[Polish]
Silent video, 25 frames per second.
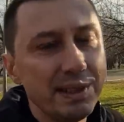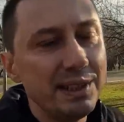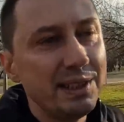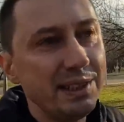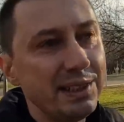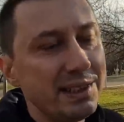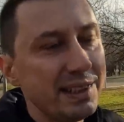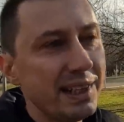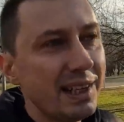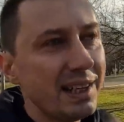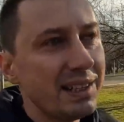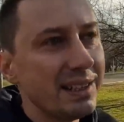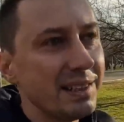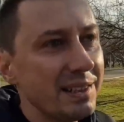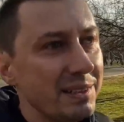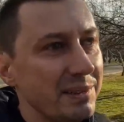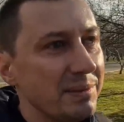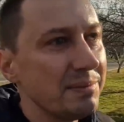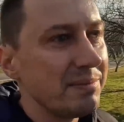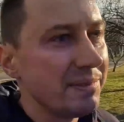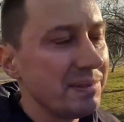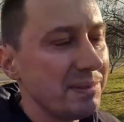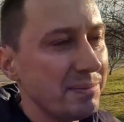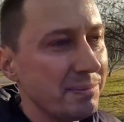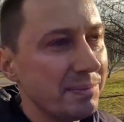
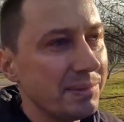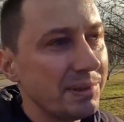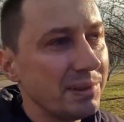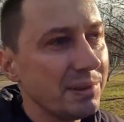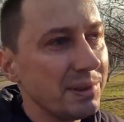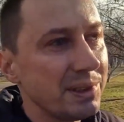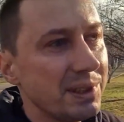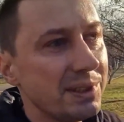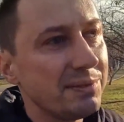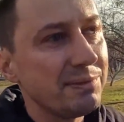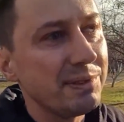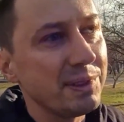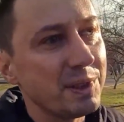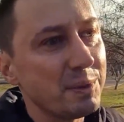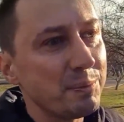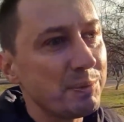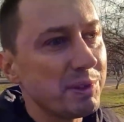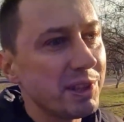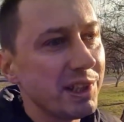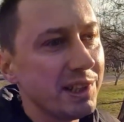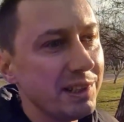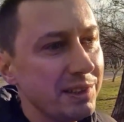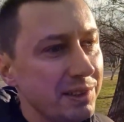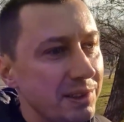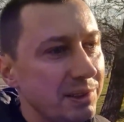militarny, mnóstwo
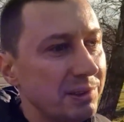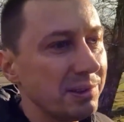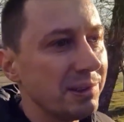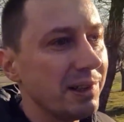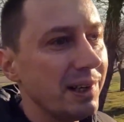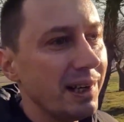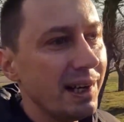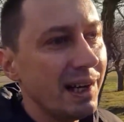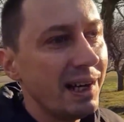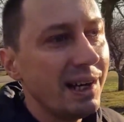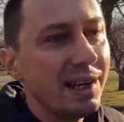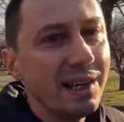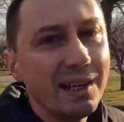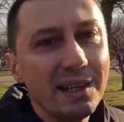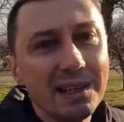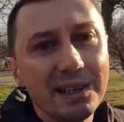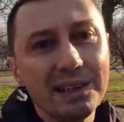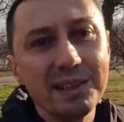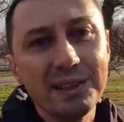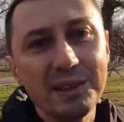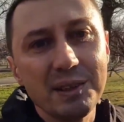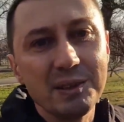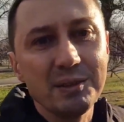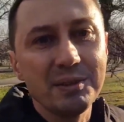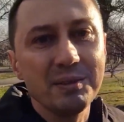sprzętu.
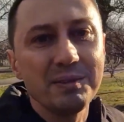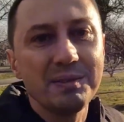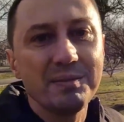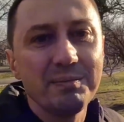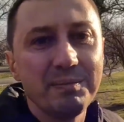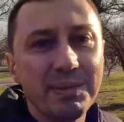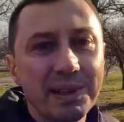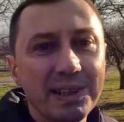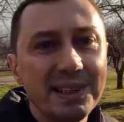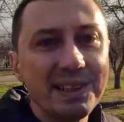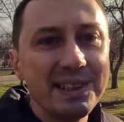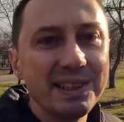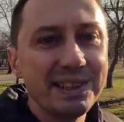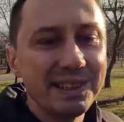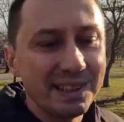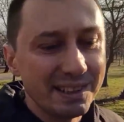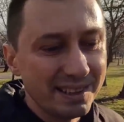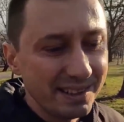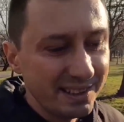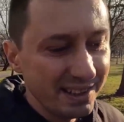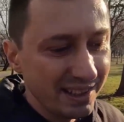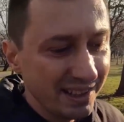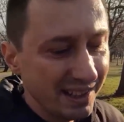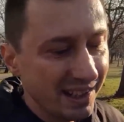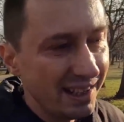Y,
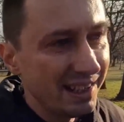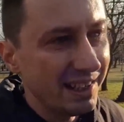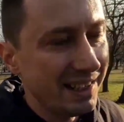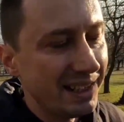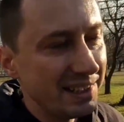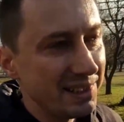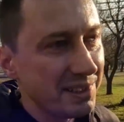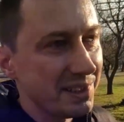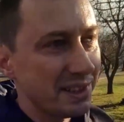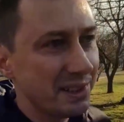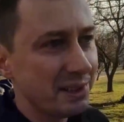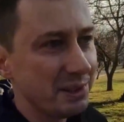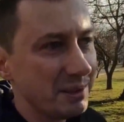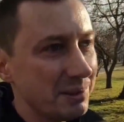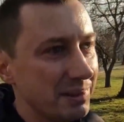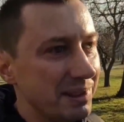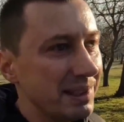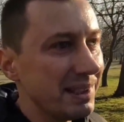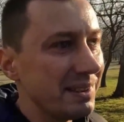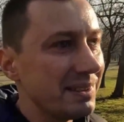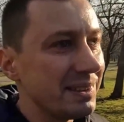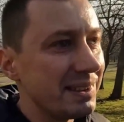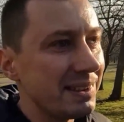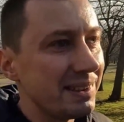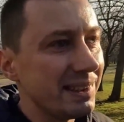prezydent Andrzej
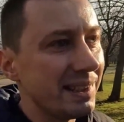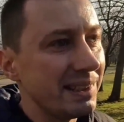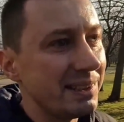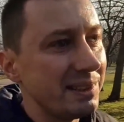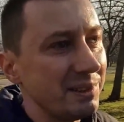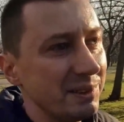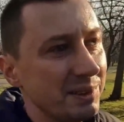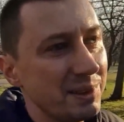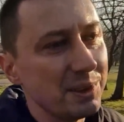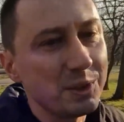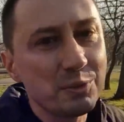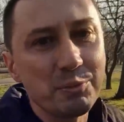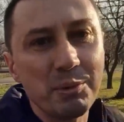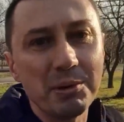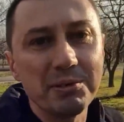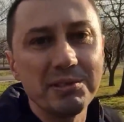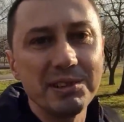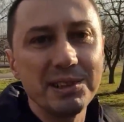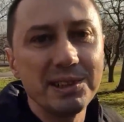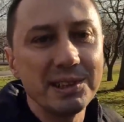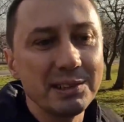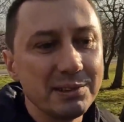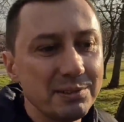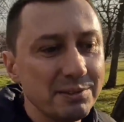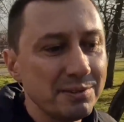Duda ostatnio też
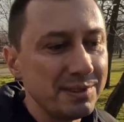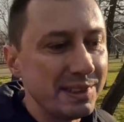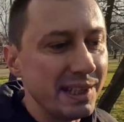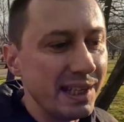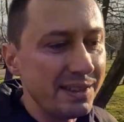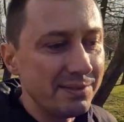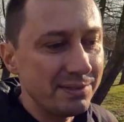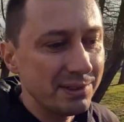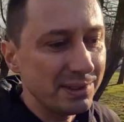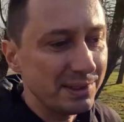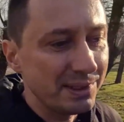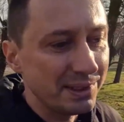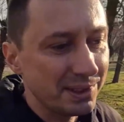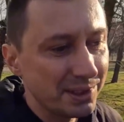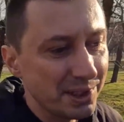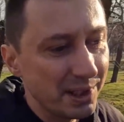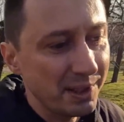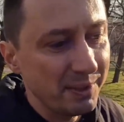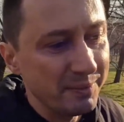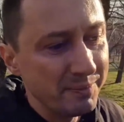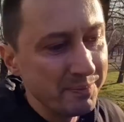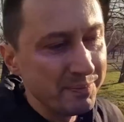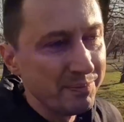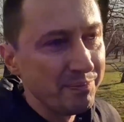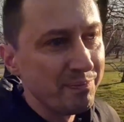powiedział w Davos,
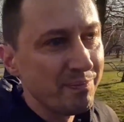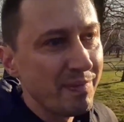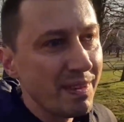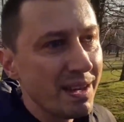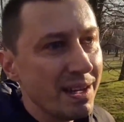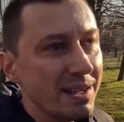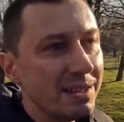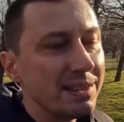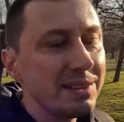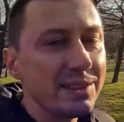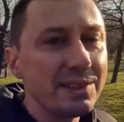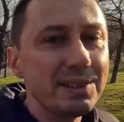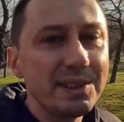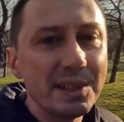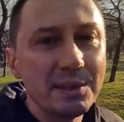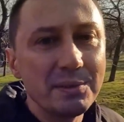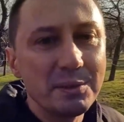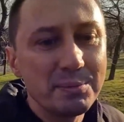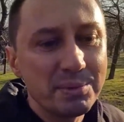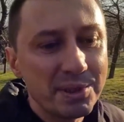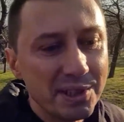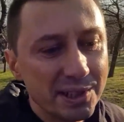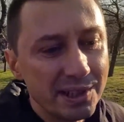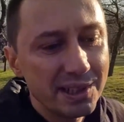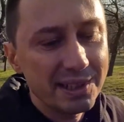że
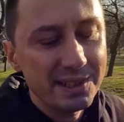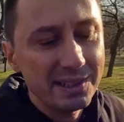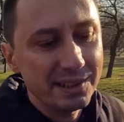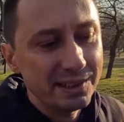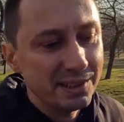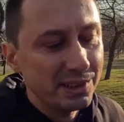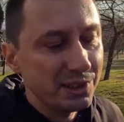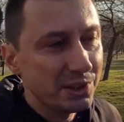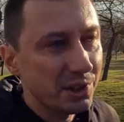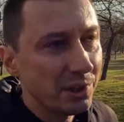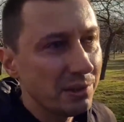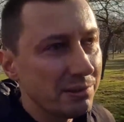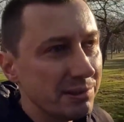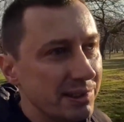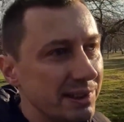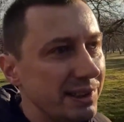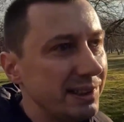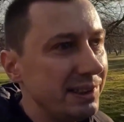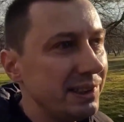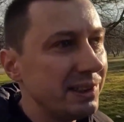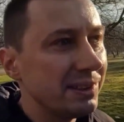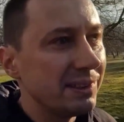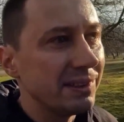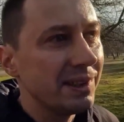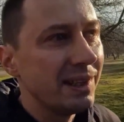zostały przekazane
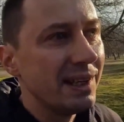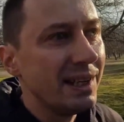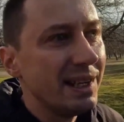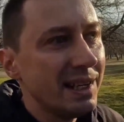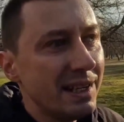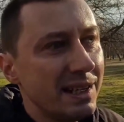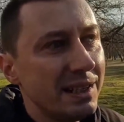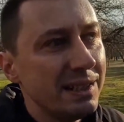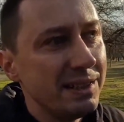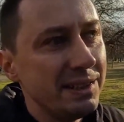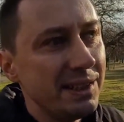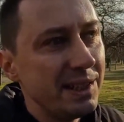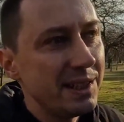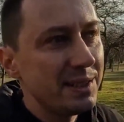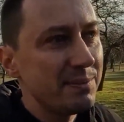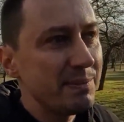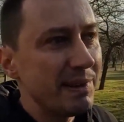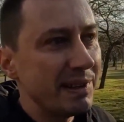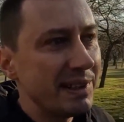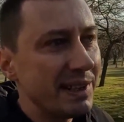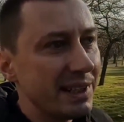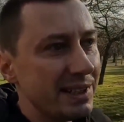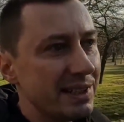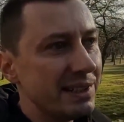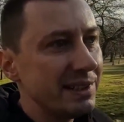czołgi, to nie z
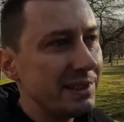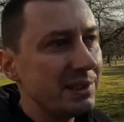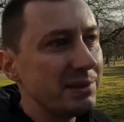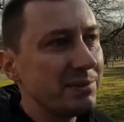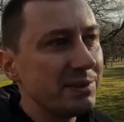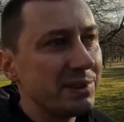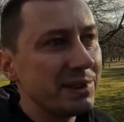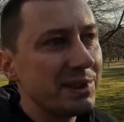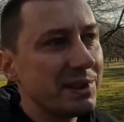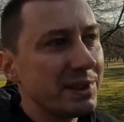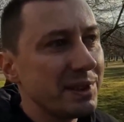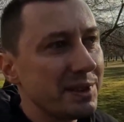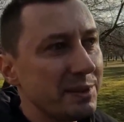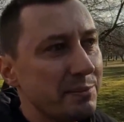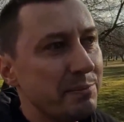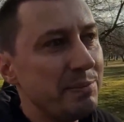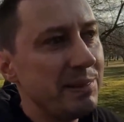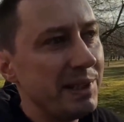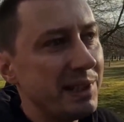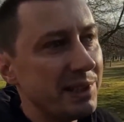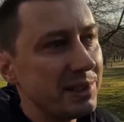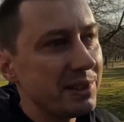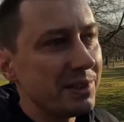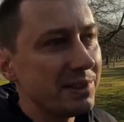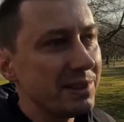magazynów, tylko z
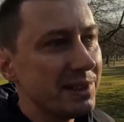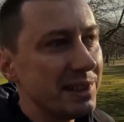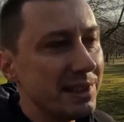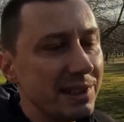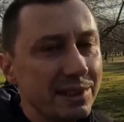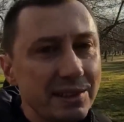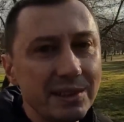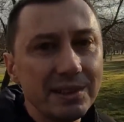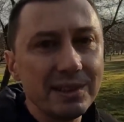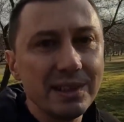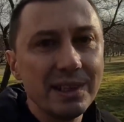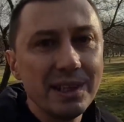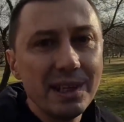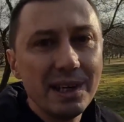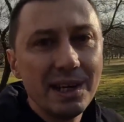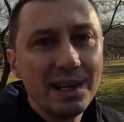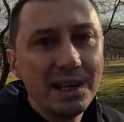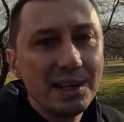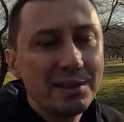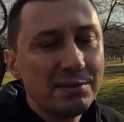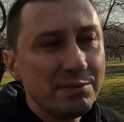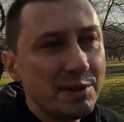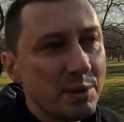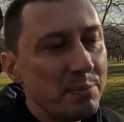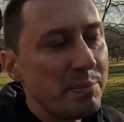bieżącego
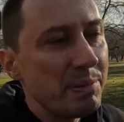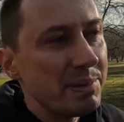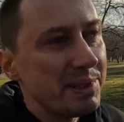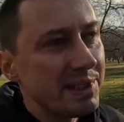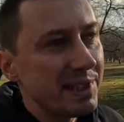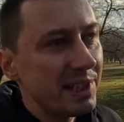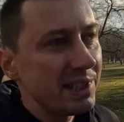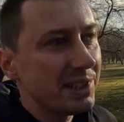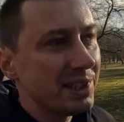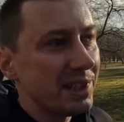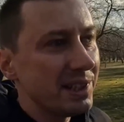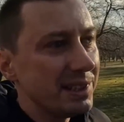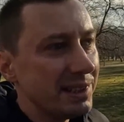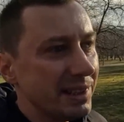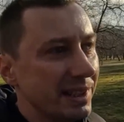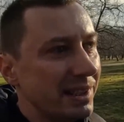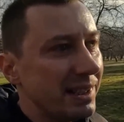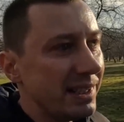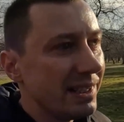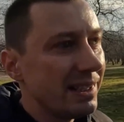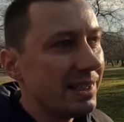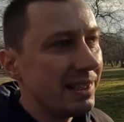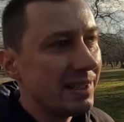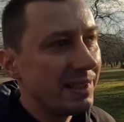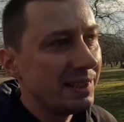
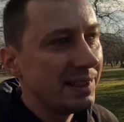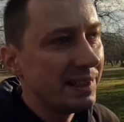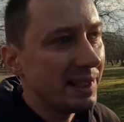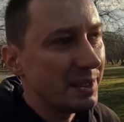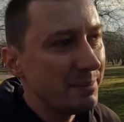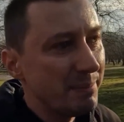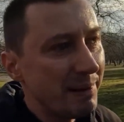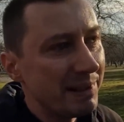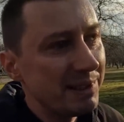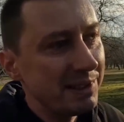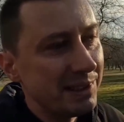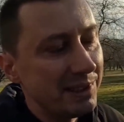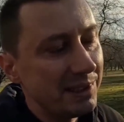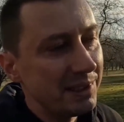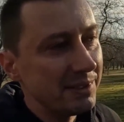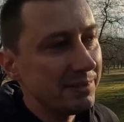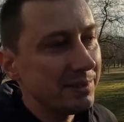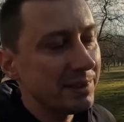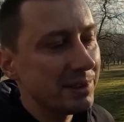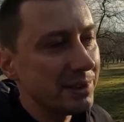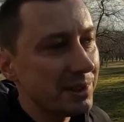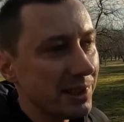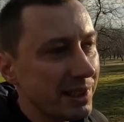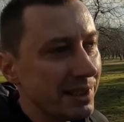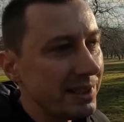wyposażenia, najbardziej
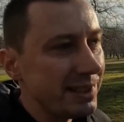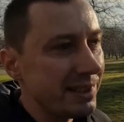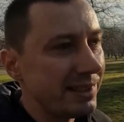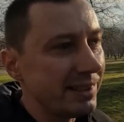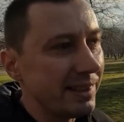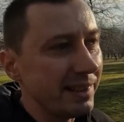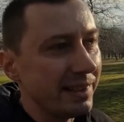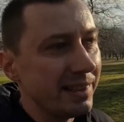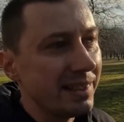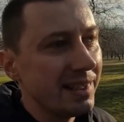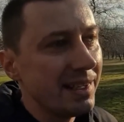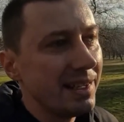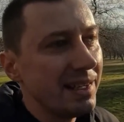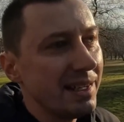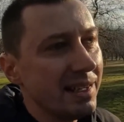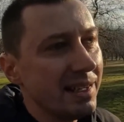nowoczesne,